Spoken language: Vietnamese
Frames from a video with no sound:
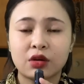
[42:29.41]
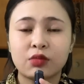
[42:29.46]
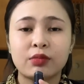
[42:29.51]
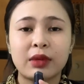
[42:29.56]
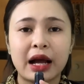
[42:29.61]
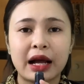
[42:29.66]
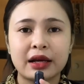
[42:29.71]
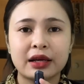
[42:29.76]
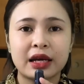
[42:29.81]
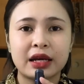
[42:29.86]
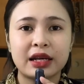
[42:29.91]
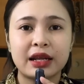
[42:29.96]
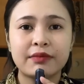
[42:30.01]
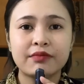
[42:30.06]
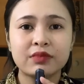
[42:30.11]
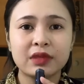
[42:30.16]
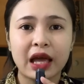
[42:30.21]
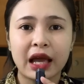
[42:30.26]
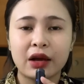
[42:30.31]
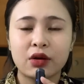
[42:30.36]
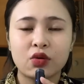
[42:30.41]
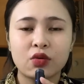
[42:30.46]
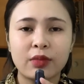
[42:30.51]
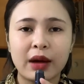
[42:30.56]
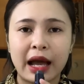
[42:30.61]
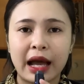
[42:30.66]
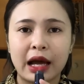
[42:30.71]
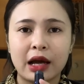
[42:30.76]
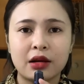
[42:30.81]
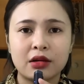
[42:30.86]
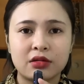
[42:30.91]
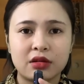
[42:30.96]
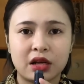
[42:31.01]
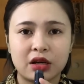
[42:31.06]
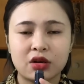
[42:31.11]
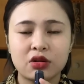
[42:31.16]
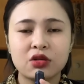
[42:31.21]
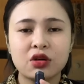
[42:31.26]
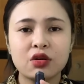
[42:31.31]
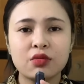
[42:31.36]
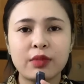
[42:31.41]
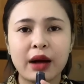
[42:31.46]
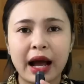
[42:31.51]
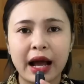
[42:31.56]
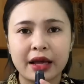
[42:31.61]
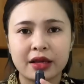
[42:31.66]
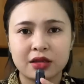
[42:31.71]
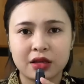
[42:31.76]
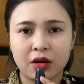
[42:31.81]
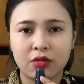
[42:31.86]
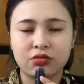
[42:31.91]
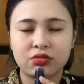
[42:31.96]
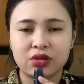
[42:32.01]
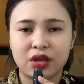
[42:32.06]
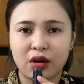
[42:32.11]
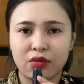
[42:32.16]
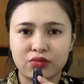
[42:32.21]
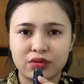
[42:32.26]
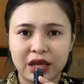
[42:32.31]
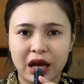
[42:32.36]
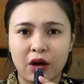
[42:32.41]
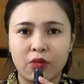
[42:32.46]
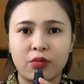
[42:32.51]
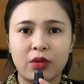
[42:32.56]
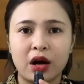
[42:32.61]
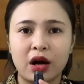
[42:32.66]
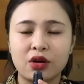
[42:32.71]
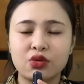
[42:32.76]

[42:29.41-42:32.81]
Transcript: trong ba ngày đám tang của ba là nó cứ bay vòng vòng vòng